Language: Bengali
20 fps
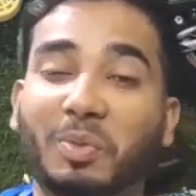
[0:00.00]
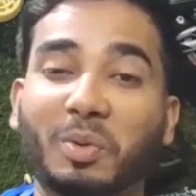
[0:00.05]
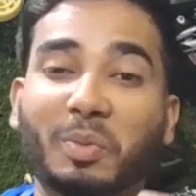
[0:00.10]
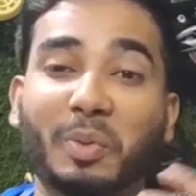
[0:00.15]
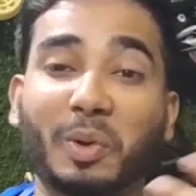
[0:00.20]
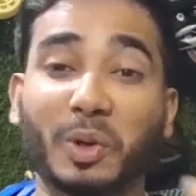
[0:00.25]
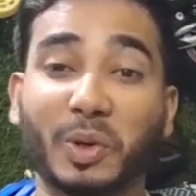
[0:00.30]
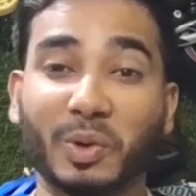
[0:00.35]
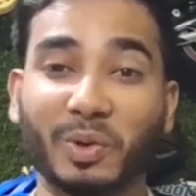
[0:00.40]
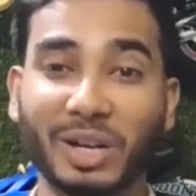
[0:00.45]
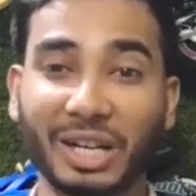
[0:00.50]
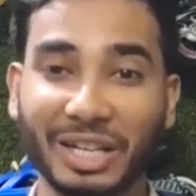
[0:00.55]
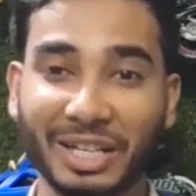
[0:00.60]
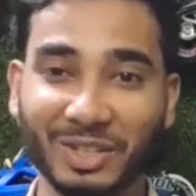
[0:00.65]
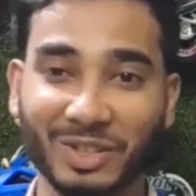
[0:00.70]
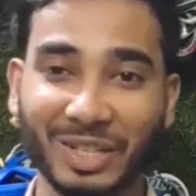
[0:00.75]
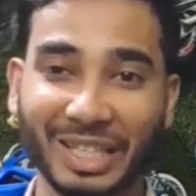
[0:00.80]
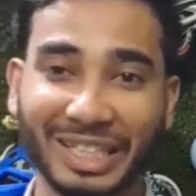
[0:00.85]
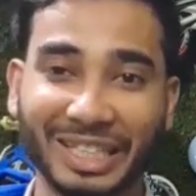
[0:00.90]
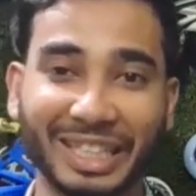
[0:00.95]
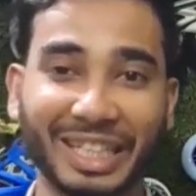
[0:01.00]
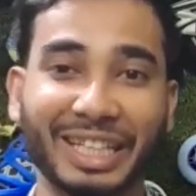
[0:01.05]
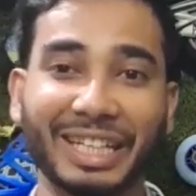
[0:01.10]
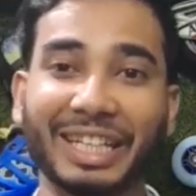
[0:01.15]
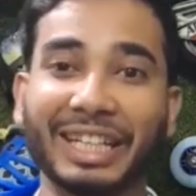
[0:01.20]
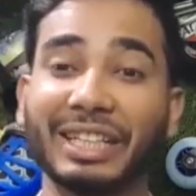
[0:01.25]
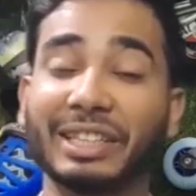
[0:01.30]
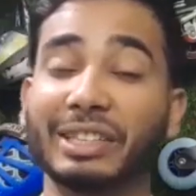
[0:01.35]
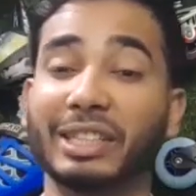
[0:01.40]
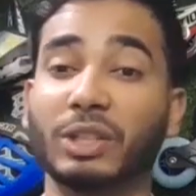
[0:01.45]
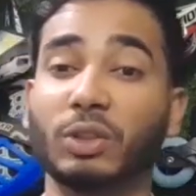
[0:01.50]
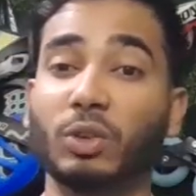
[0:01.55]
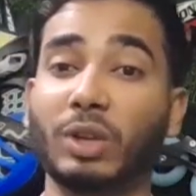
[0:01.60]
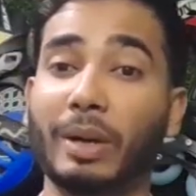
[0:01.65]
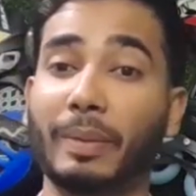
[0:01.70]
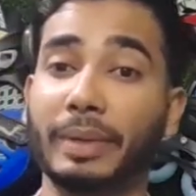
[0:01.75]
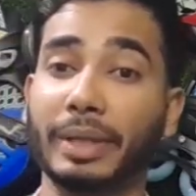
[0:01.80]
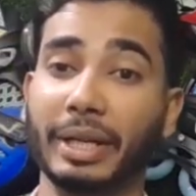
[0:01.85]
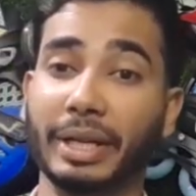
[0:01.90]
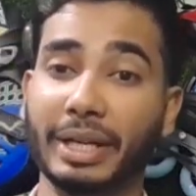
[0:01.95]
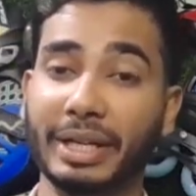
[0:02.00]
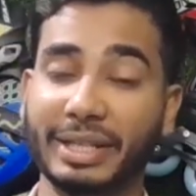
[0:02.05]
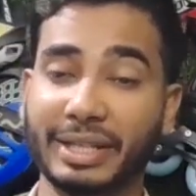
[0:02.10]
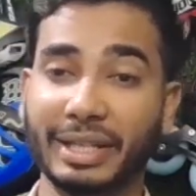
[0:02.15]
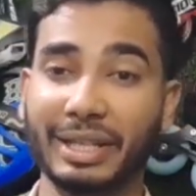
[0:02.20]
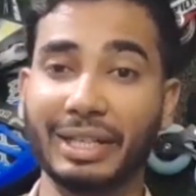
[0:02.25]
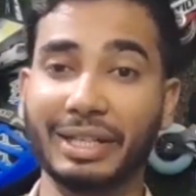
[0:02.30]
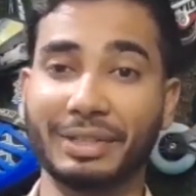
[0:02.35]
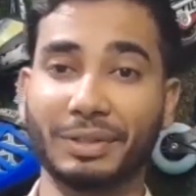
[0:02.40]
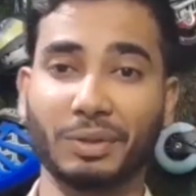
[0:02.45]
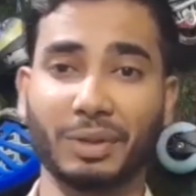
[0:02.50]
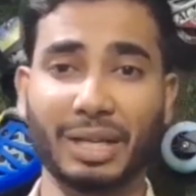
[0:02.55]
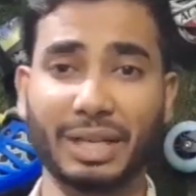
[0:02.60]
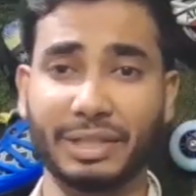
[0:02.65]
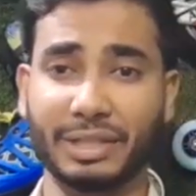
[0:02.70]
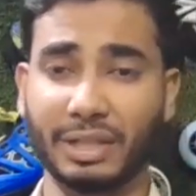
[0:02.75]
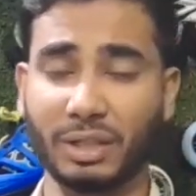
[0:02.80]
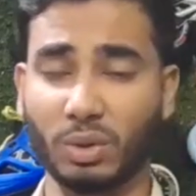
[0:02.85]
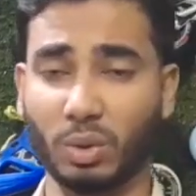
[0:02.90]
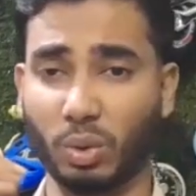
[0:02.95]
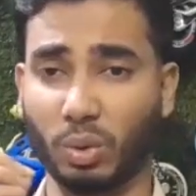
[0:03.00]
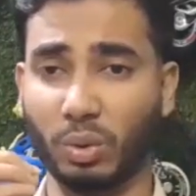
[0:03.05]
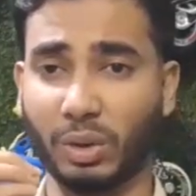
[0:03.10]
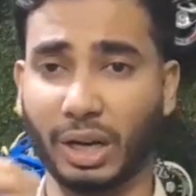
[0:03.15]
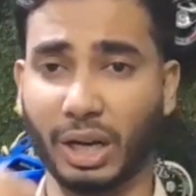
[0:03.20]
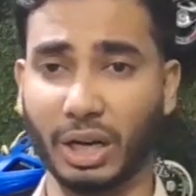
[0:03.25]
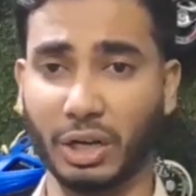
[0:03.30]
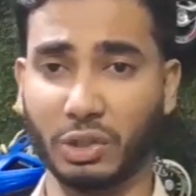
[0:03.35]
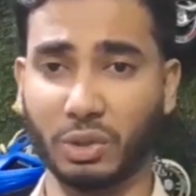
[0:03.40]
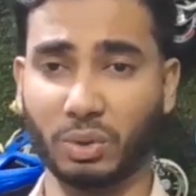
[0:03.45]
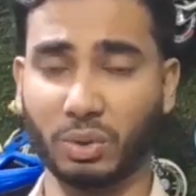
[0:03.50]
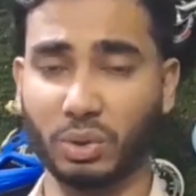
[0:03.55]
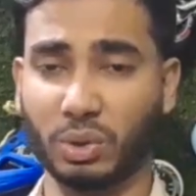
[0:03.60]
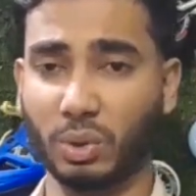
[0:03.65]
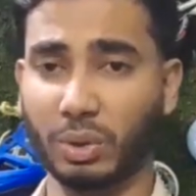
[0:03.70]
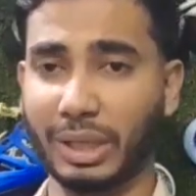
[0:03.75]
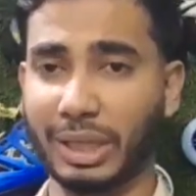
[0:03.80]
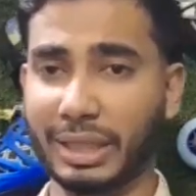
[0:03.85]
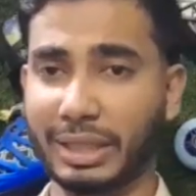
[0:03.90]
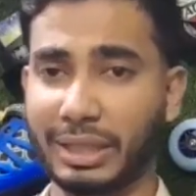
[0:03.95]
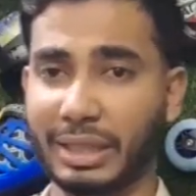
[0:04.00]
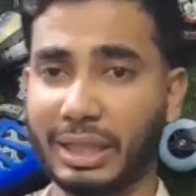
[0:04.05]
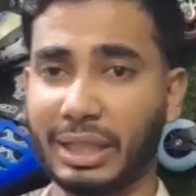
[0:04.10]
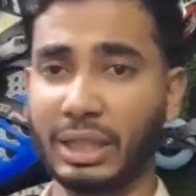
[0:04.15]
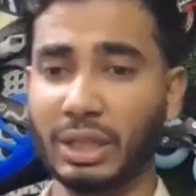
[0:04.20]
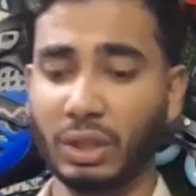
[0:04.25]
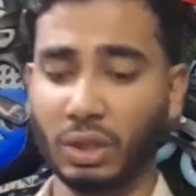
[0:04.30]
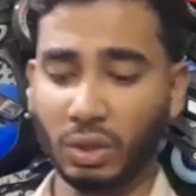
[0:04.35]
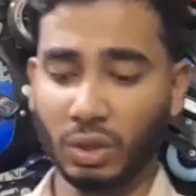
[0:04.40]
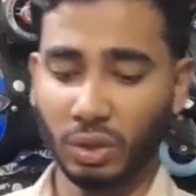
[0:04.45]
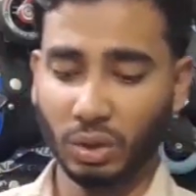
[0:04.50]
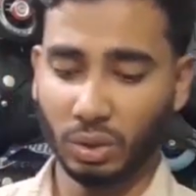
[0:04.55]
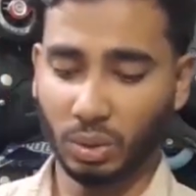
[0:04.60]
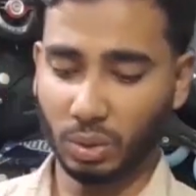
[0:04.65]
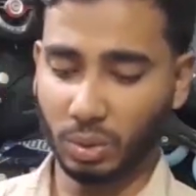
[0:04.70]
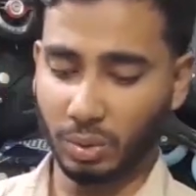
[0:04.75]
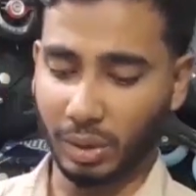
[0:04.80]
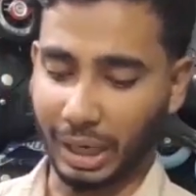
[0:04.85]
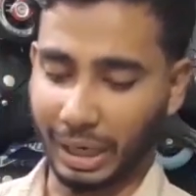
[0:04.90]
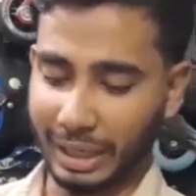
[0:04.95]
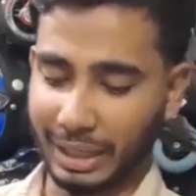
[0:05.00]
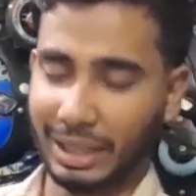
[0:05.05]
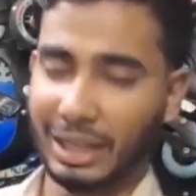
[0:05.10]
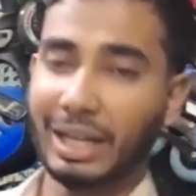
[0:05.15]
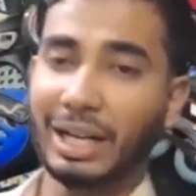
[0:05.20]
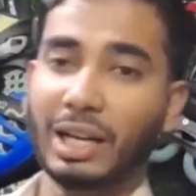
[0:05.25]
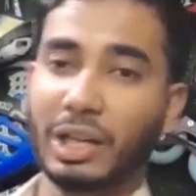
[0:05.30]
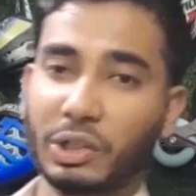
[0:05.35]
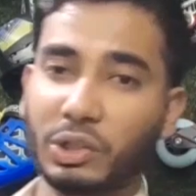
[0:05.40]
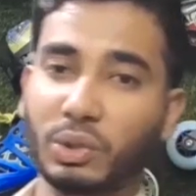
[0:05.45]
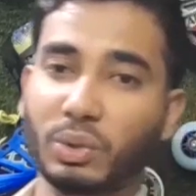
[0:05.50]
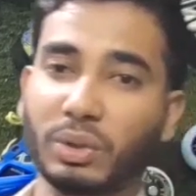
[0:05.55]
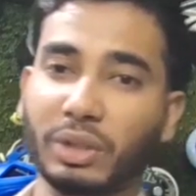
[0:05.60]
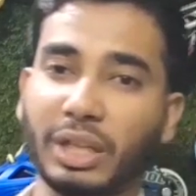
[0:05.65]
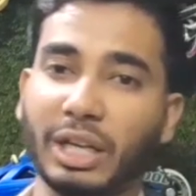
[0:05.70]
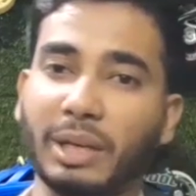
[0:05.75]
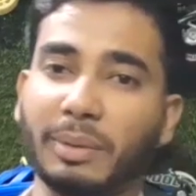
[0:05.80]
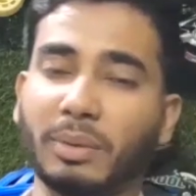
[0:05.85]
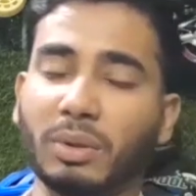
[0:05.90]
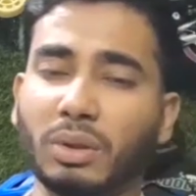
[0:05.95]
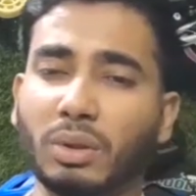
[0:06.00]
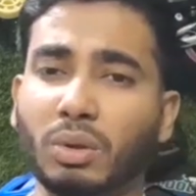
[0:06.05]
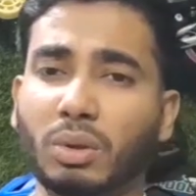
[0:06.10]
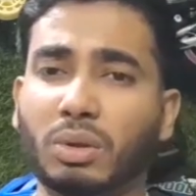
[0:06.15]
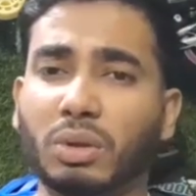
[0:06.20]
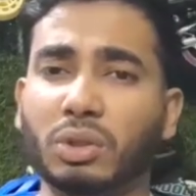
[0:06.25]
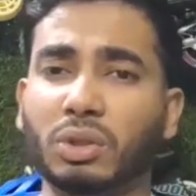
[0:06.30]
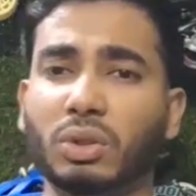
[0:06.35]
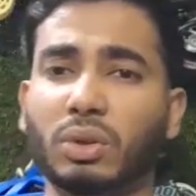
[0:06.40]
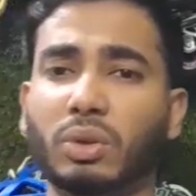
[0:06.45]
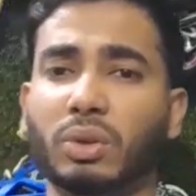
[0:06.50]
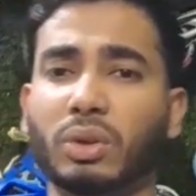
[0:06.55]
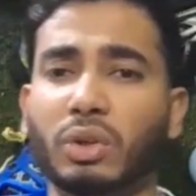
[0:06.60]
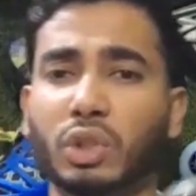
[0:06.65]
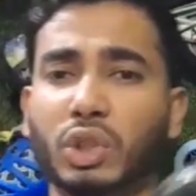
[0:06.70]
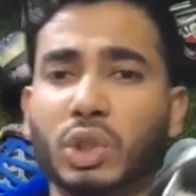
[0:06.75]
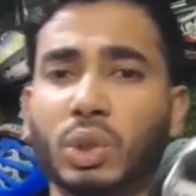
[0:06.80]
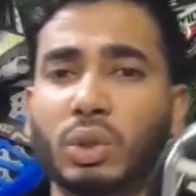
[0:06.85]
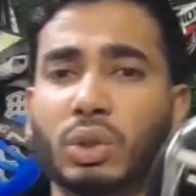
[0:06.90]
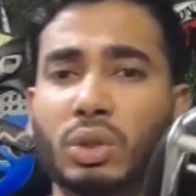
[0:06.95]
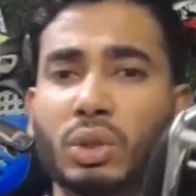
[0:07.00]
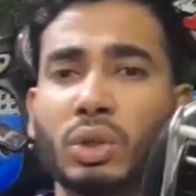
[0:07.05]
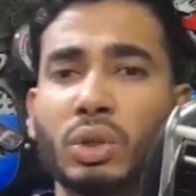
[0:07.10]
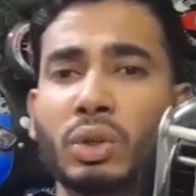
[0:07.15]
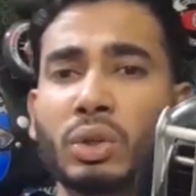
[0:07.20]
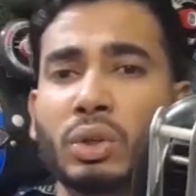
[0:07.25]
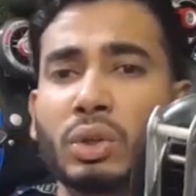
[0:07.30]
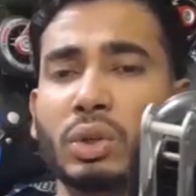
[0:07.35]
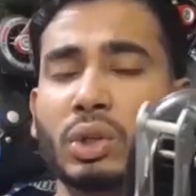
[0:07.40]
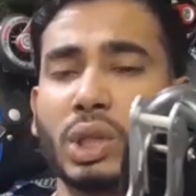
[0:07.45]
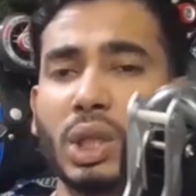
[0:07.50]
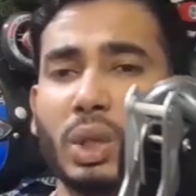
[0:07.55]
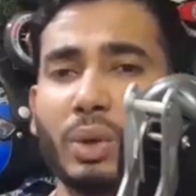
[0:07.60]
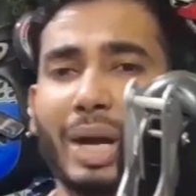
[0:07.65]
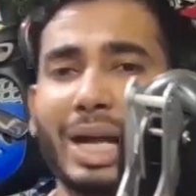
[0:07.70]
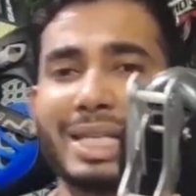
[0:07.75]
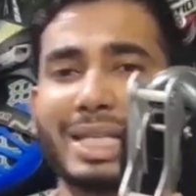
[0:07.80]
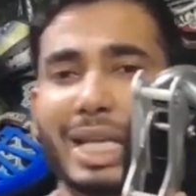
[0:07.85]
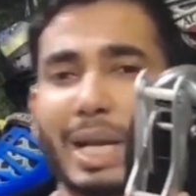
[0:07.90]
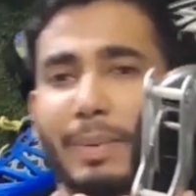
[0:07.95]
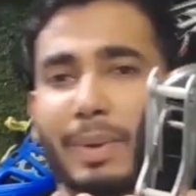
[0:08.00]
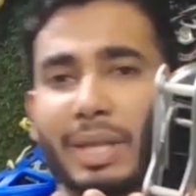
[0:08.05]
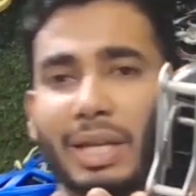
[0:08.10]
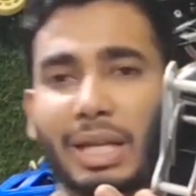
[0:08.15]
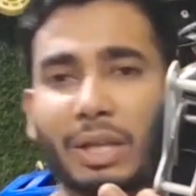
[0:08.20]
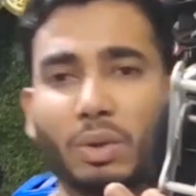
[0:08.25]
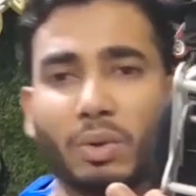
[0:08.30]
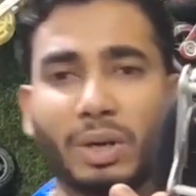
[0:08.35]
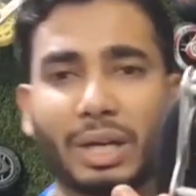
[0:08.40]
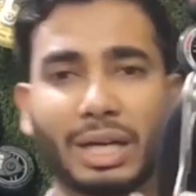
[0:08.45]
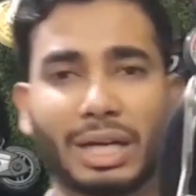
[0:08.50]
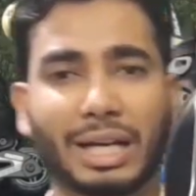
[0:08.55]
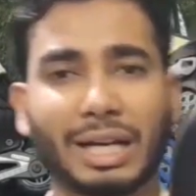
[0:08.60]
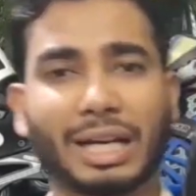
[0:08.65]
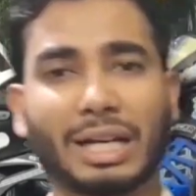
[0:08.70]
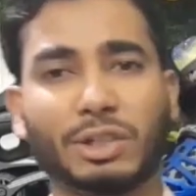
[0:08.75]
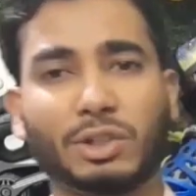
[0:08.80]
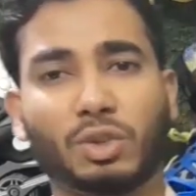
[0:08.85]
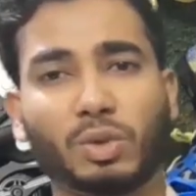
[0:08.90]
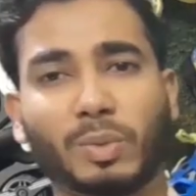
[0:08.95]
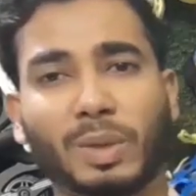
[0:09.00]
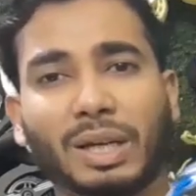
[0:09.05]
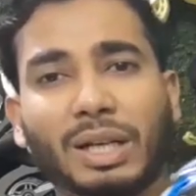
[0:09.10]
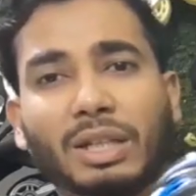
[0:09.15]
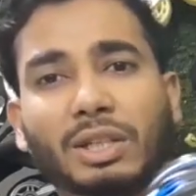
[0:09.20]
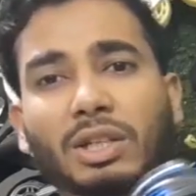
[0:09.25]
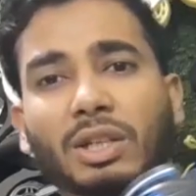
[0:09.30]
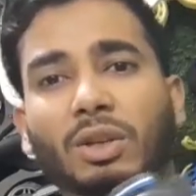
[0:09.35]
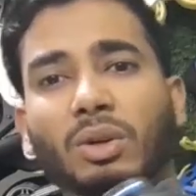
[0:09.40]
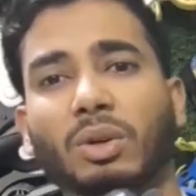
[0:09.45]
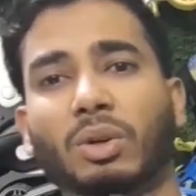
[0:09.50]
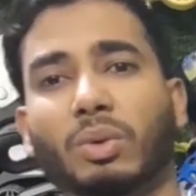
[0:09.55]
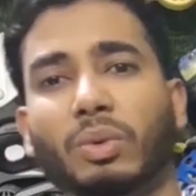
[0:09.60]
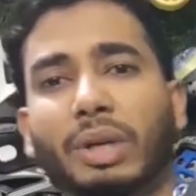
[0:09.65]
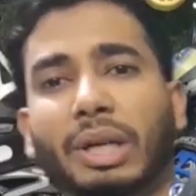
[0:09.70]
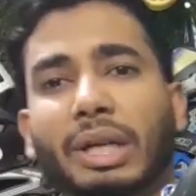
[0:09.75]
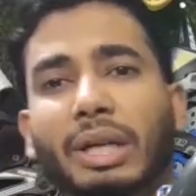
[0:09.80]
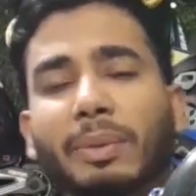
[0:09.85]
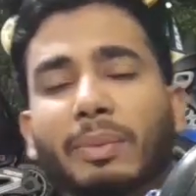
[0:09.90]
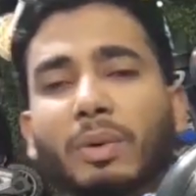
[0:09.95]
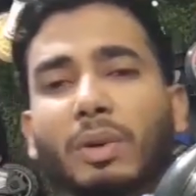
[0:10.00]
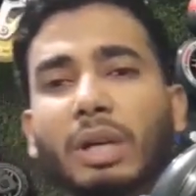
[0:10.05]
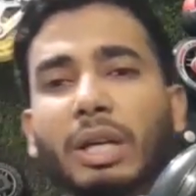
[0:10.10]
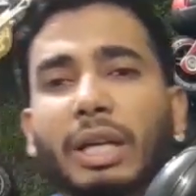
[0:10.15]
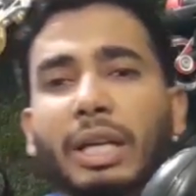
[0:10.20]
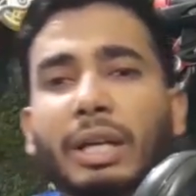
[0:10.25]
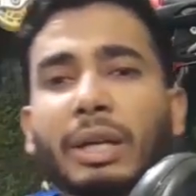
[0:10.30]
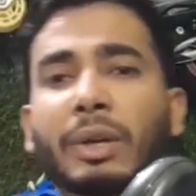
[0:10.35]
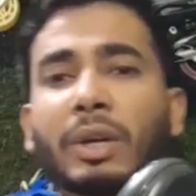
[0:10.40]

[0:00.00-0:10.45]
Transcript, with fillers: প্রোপোশনাল কিছু স্কার্টিং যেগুলো আমাদের রিসেন্টলি চলে আসছে নতুন কালেকশন চলে আসছে তো আরেকটা কালেকশনও দেখবো দুঃখজনক হলো সত্য তো আজকে আমাদের এই দোকানে একটা কাস্টমার আসছিল উনি বলে